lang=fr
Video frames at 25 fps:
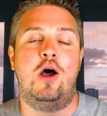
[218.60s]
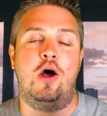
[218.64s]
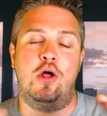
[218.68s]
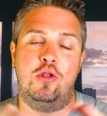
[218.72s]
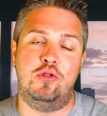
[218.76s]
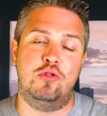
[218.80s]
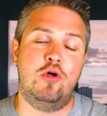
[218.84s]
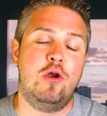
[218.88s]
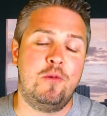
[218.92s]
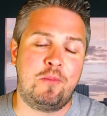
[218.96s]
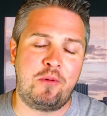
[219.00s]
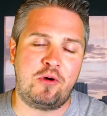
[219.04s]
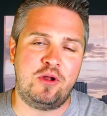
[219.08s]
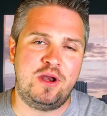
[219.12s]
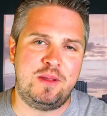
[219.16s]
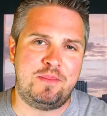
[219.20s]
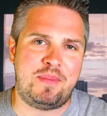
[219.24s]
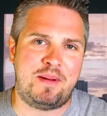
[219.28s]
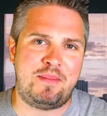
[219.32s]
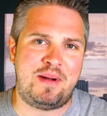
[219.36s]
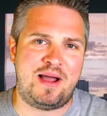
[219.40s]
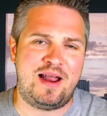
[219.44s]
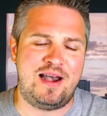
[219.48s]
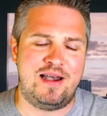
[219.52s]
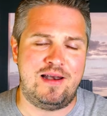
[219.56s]
ne le prenez
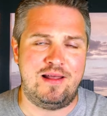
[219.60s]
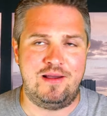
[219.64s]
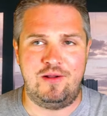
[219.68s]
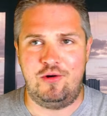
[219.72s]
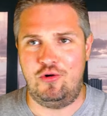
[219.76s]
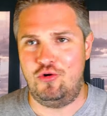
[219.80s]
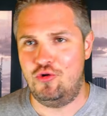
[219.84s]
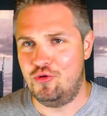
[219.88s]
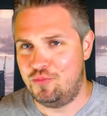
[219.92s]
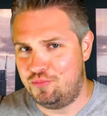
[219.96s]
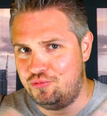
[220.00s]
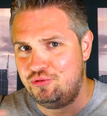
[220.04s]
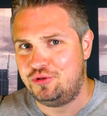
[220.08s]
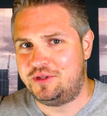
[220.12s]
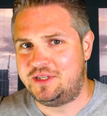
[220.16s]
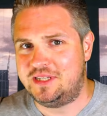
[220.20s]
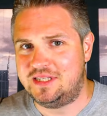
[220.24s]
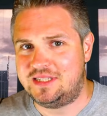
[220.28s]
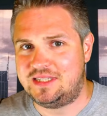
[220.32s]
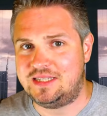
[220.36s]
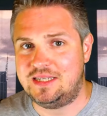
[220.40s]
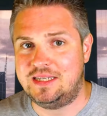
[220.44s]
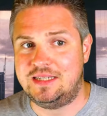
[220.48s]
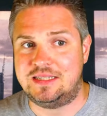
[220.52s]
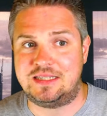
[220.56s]
pas mal. Le but
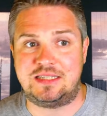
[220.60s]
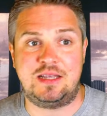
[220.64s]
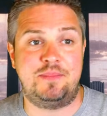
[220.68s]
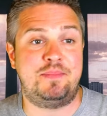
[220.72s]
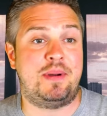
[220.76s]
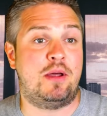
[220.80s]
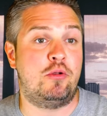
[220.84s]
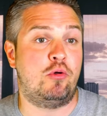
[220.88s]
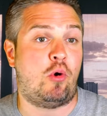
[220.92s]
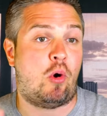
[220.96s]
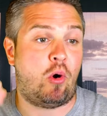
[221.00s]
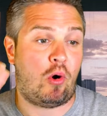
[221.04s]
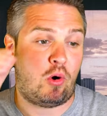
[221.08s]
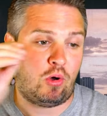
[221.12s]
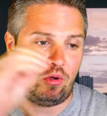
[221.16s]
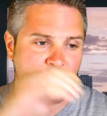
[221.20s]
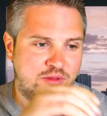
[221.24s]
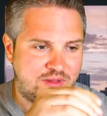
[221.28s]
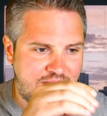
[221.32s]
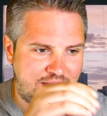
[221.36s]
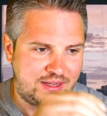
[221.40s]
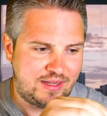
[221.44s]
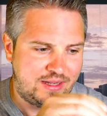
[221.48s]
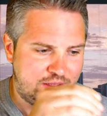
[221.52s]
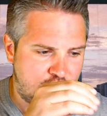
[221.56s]
ici, c'est pas de
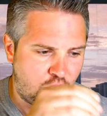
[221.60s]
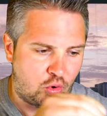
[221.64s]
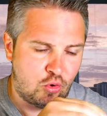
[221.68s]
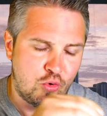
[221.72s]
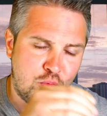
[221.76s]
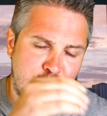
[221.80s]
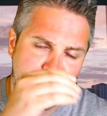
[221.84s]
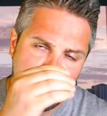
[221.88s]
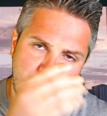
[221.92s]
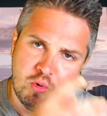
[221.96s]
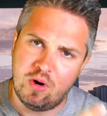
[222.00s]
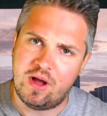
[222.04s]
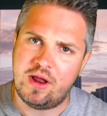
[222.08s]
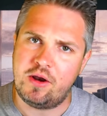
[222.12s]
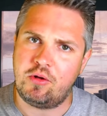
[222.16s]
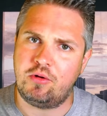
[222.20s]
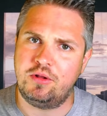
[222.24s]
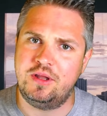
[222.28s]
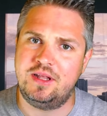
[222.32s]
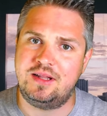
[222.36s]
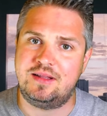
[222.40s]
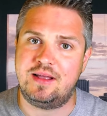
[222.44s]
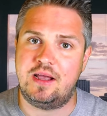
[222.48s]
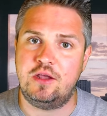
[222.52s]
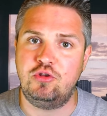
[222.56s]
rentrer dans le moindre
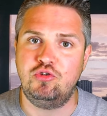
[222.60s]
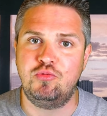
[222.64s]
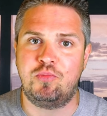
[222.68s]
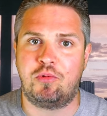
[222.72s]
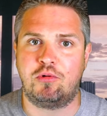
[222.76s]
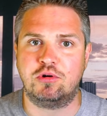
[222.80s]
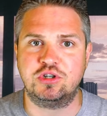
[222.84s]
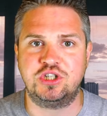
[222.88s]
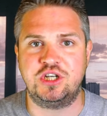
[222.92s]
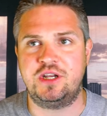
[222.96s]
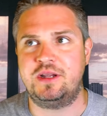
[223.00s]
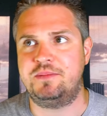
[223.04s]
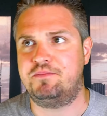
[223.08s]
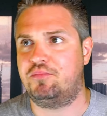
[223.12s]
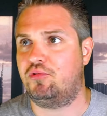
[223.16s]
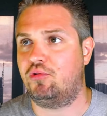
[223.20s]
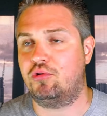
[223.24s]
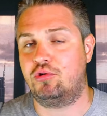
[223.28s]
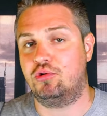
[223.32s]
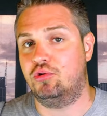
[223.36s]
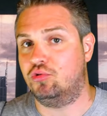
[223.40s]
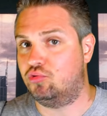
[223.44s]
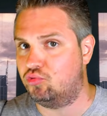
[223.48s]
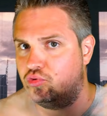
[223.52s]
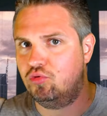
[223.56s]
détail du projet
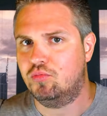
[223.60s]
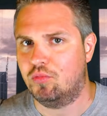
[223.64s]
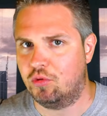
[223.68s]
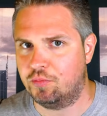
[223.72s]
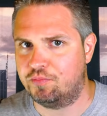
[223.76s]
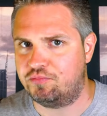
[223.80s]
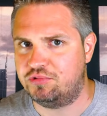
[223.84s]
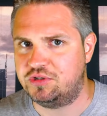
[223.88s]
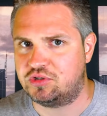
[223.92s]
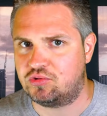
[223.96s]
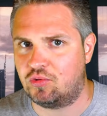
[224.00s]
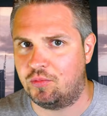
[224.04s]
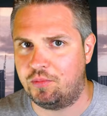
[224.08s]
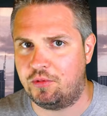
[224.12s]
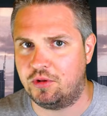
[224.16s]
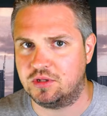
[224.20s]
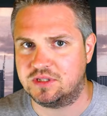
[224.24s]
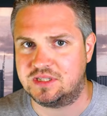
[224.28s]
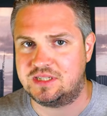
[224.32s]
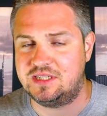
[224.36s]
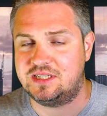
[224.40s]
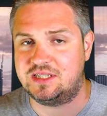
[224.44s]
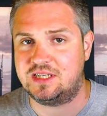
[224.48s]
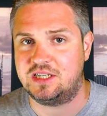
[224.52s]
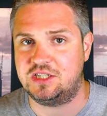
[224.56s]
pour que tout le monde puisse comprendre
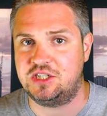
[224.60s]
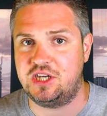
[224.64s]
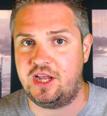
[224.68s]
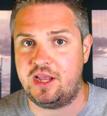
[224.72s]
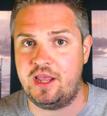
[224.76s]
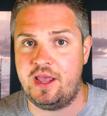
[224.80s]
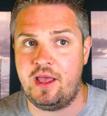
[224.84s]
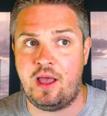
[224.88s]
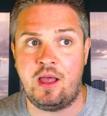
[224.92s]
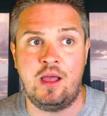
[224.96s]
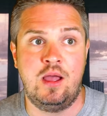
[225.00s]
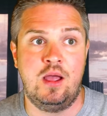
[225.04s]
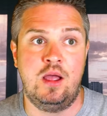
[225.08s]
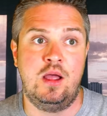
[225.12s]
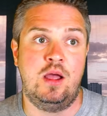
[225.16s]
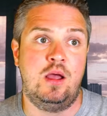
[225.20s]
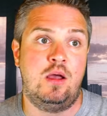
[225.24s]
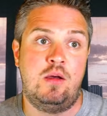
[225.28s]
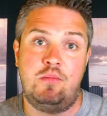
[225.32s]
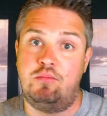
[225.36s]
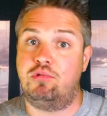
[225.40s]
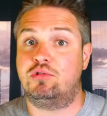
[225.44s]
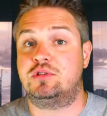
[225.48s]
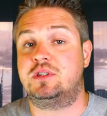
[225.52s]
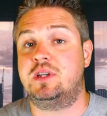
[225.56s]
ce qui se cache derrière,
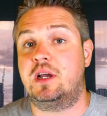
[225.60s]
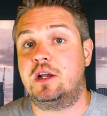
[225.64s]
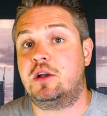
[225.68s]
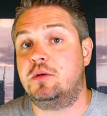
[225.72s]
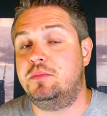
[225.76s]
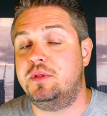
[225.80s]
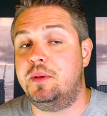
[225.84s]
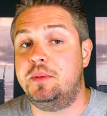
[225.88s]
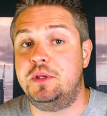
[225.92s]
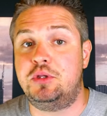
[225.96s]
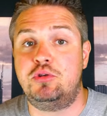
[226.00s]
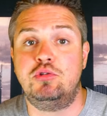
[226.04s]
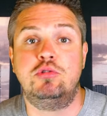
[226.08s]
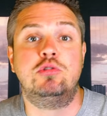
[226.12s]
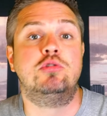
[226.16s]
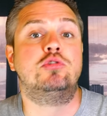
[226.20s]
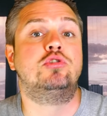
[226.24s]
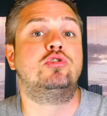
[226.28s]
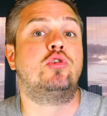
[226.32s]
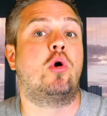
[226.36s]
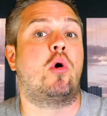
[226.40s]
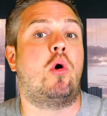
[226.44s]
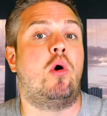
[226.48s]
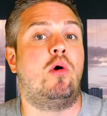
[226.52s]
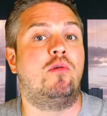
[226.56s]
pour ça, comme d'habitude,
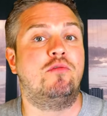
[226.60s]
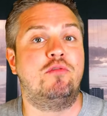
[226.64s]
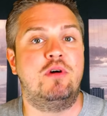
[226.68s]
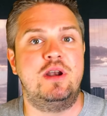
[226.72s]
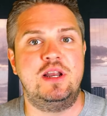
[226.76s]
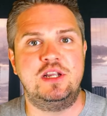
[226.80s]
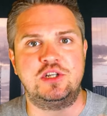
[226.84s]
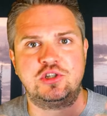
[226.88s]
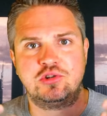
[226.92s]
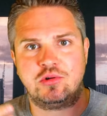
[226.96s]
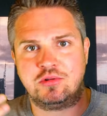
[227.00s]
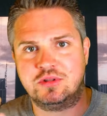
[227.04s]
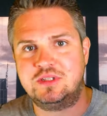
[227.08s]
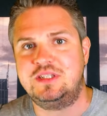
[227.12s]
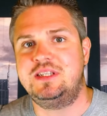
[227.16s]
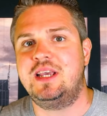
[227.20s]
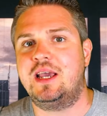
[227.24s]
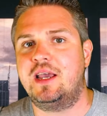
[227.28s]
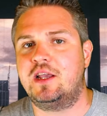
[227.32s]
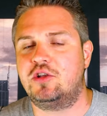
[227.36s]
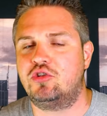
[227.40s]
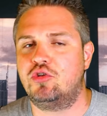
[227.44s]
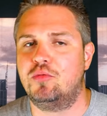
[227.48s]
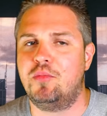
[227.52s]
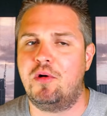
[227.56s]
je renvoie les gens
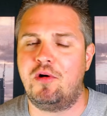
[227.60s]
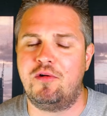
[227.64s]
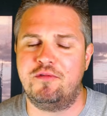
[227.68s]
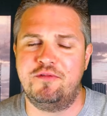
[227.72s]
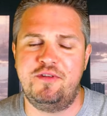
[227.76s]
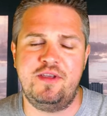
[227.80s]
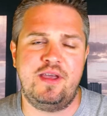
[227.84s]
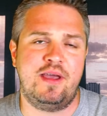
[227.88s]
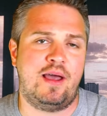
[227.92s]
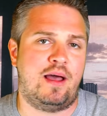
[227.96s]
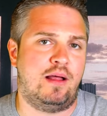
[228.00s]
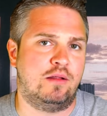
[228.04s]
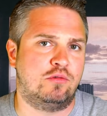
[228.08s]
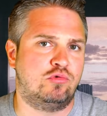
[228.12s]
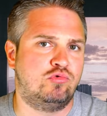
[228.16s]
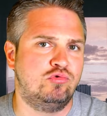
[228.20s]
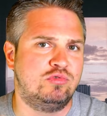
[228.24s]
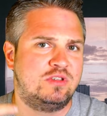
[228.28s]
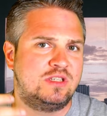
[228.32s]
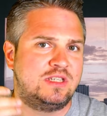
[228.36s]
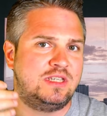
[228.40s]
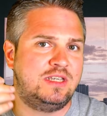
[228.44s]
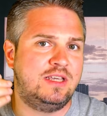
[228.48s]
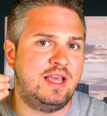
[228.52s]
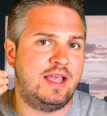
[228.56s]
directement vers tout
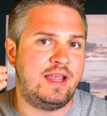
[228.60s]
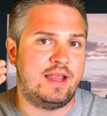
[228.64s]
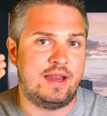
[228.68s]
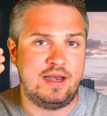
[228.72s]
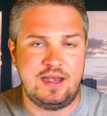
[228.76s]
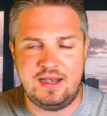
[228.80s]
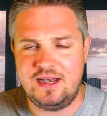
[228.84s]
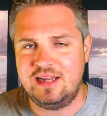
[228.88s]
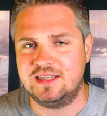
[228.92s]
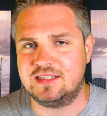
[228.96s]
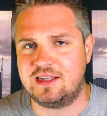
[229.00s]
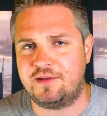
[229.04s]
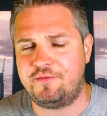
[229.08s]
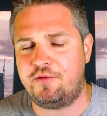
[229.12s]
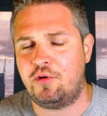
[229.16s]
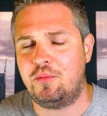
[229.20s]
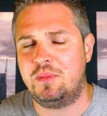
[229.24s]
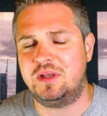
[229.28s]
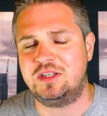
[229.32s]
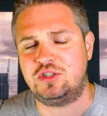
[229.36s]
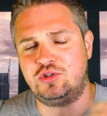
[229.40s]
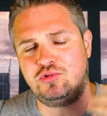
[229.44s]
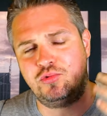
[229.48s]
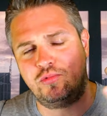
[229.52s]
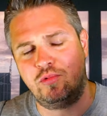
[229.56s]
ce qui est les
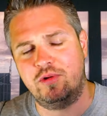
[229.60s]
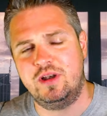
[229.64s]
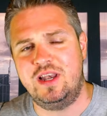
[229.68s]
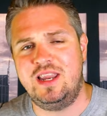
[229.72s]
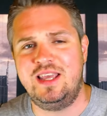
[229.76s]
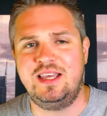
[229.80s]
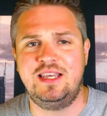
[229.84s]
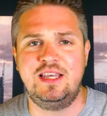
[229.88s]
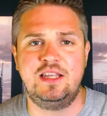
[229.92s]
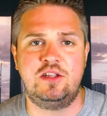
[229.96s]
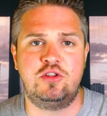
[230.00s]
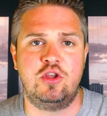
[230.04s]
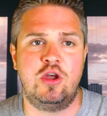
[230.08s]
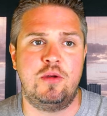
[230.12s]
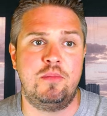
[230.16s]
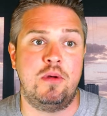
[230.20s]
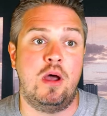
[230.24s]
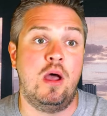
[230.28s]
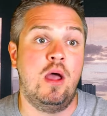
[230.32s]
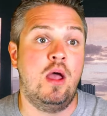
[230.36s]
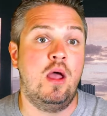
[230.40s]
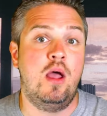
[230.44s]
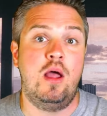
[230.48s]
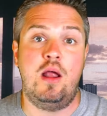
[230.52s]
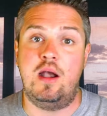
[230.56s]
informations, les GitHub,
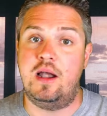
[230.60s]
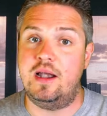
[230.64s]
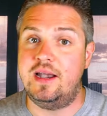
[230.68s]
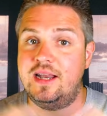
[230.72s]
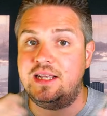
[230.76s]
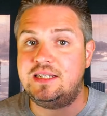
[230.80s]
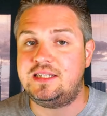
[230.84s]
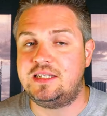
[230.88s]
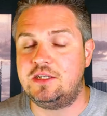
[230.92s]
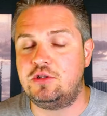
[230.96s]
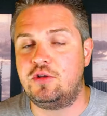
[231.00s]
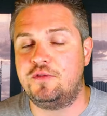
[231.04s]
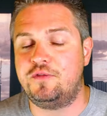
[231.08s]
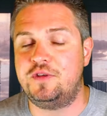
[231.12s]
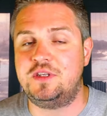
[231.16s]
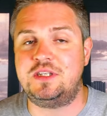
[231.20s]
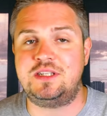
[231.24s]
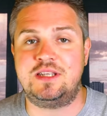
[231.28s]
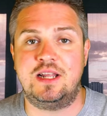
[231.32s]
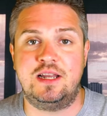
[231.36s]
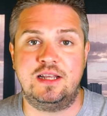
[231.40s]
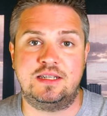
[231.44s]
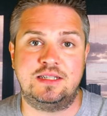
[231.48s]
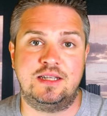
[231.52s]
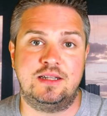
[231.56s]
les sites
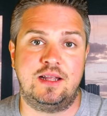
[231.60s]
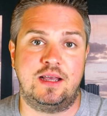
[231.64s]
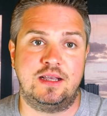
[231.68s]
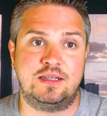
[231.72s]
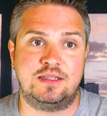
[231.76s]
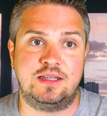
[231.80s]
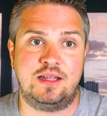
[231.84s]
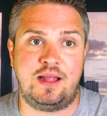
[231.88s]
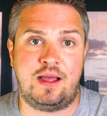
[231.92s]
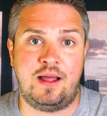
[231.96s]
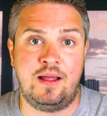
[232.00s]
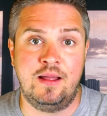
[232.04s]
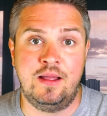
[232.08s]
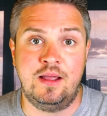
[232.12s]
officiels, etc. etc.